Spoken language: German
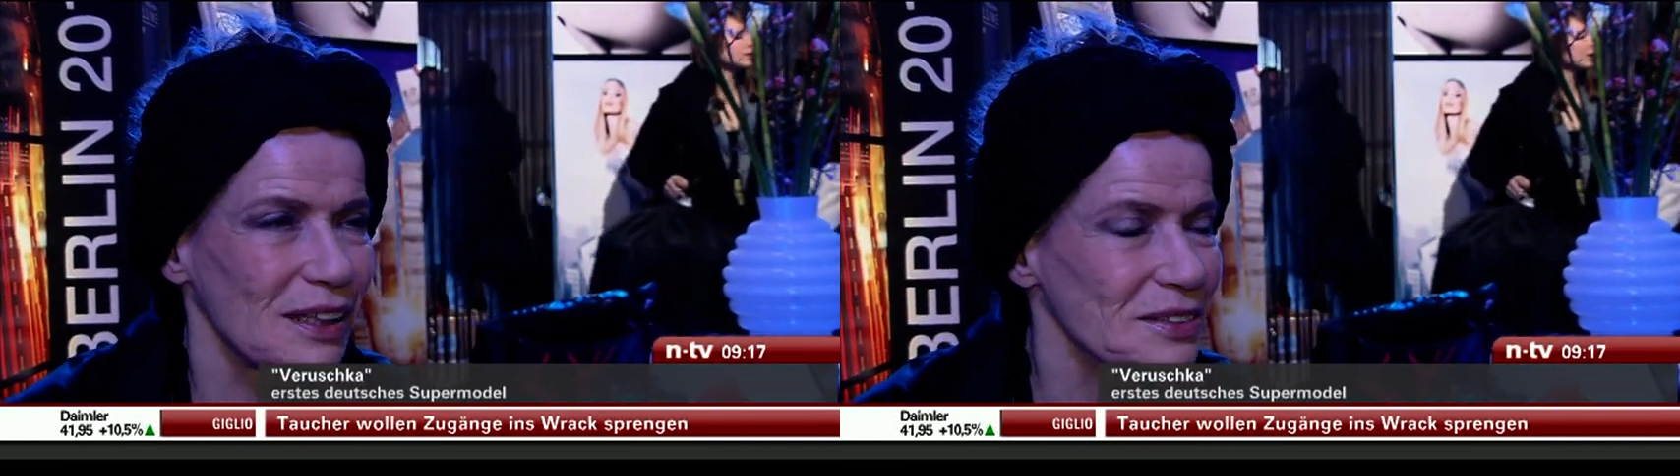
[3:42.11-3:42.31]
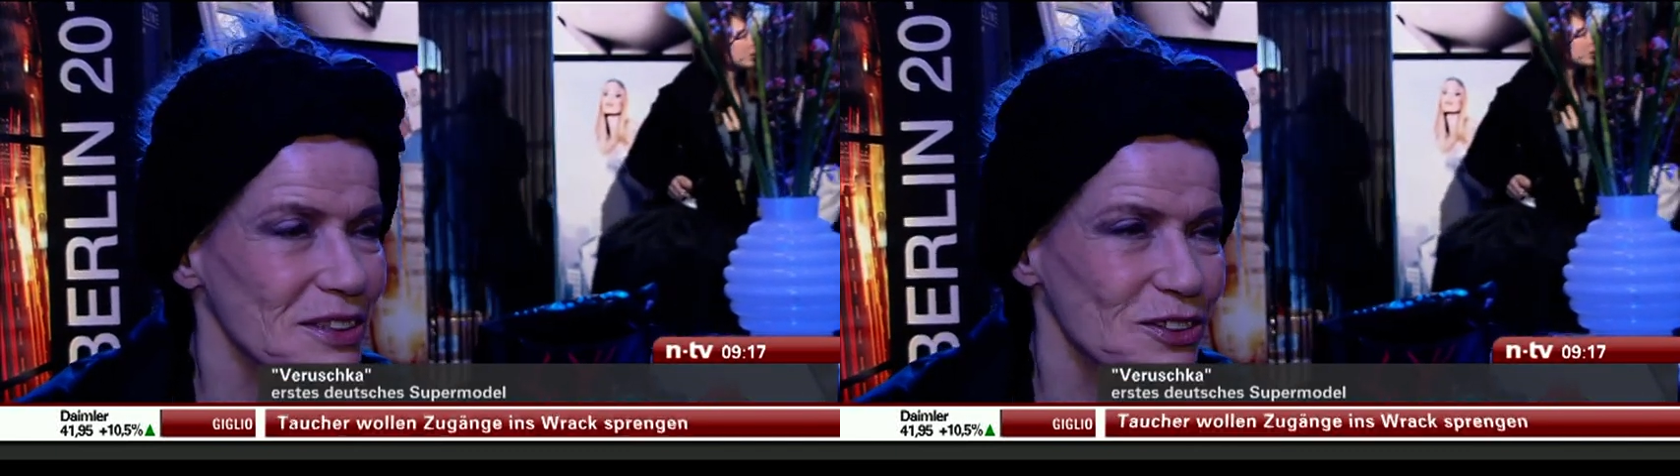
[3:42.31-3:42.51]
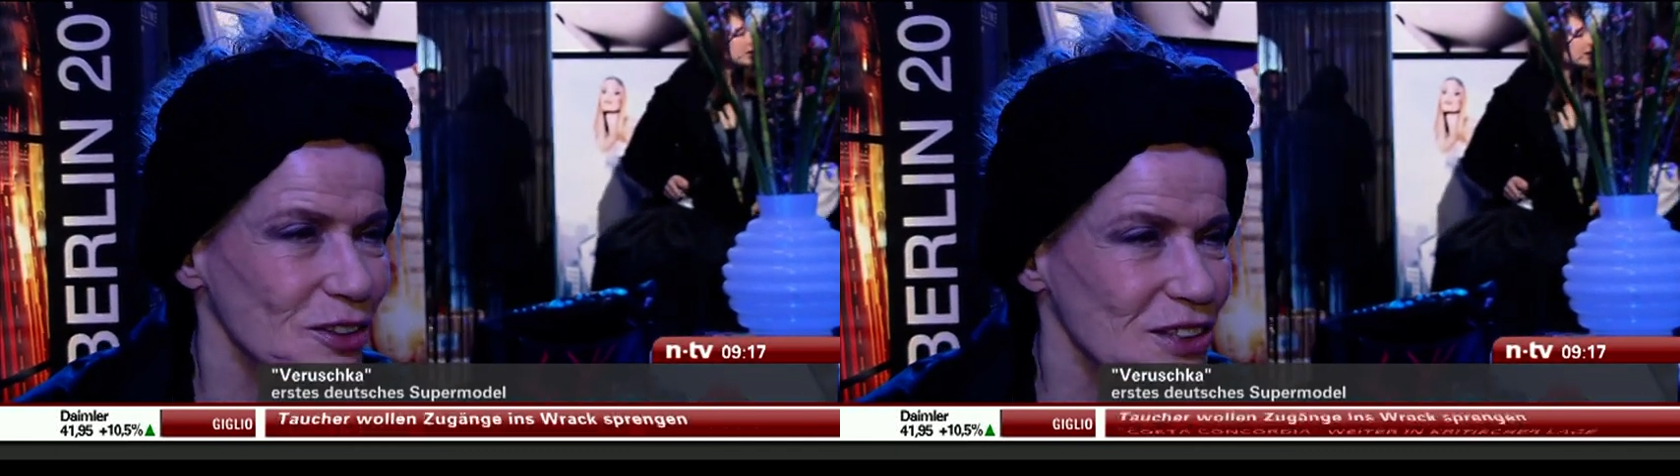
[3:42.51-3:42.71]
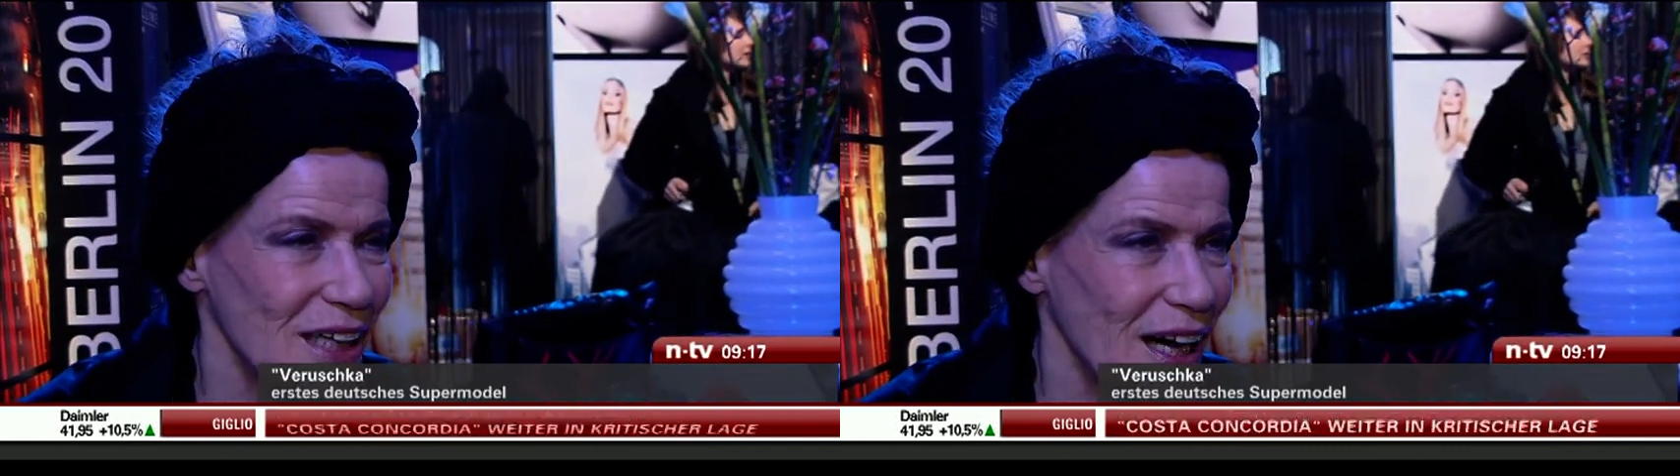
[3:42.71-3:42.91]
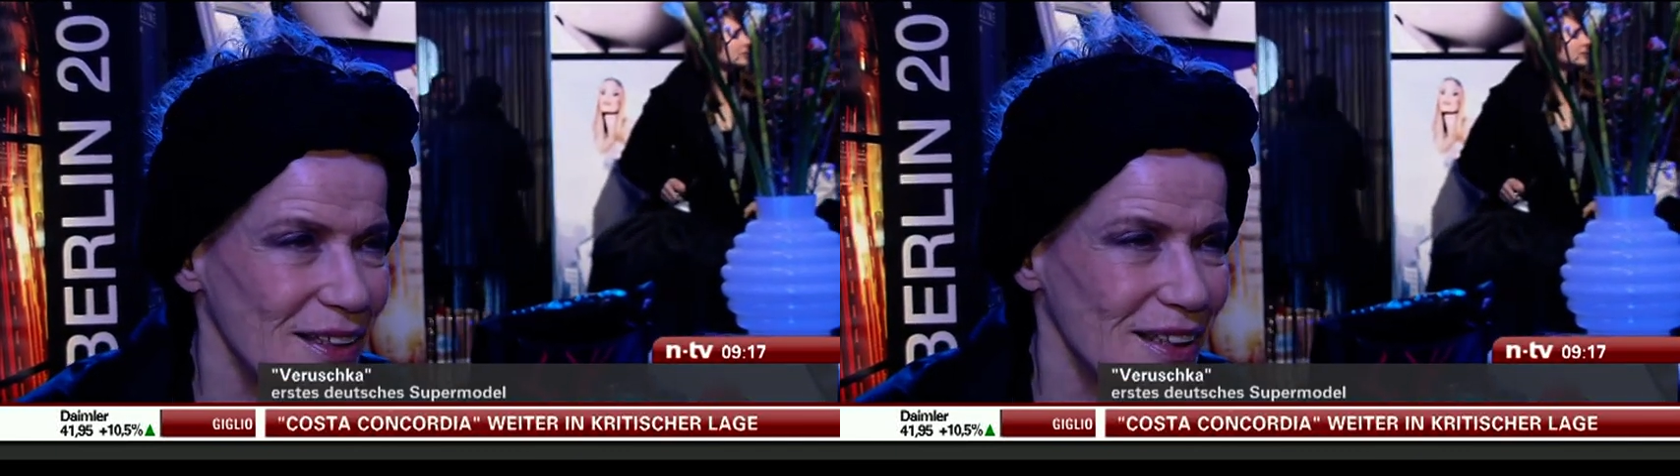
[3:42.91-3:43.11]
an sich sonst
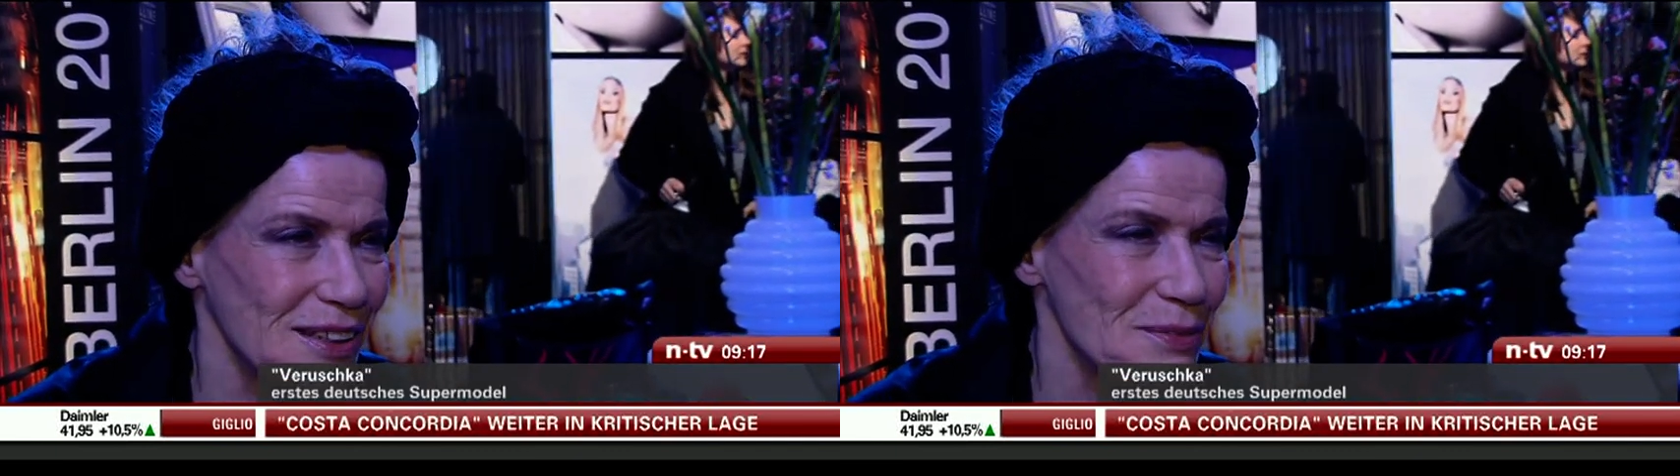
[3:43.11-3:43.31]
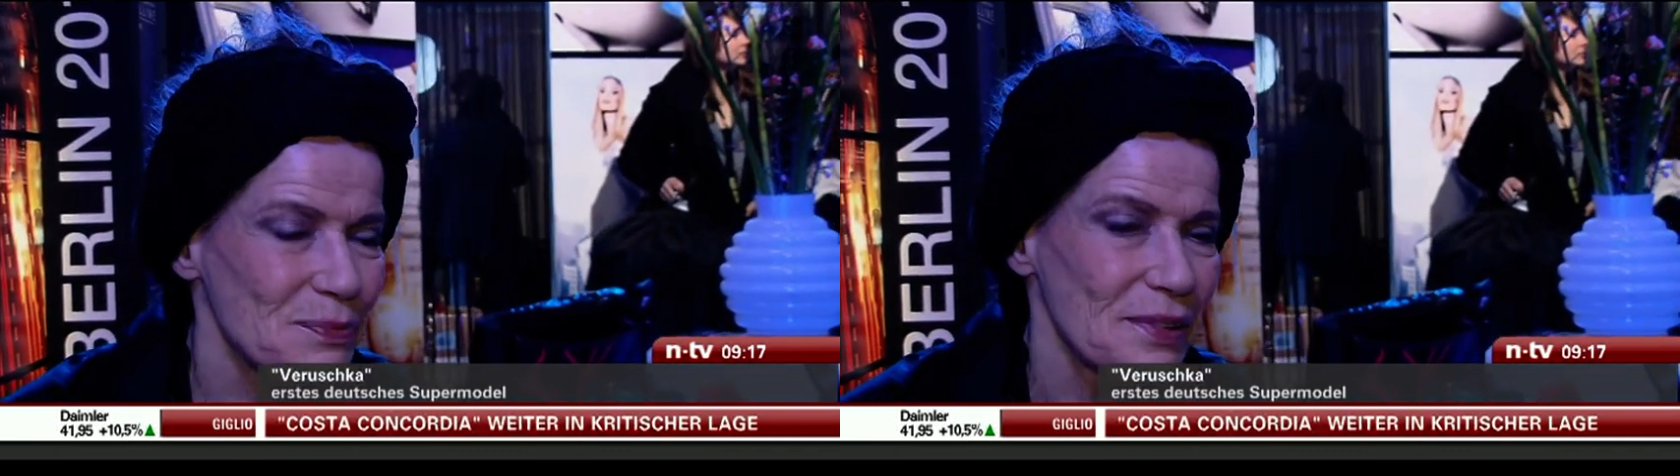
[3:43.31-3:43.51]
keiner.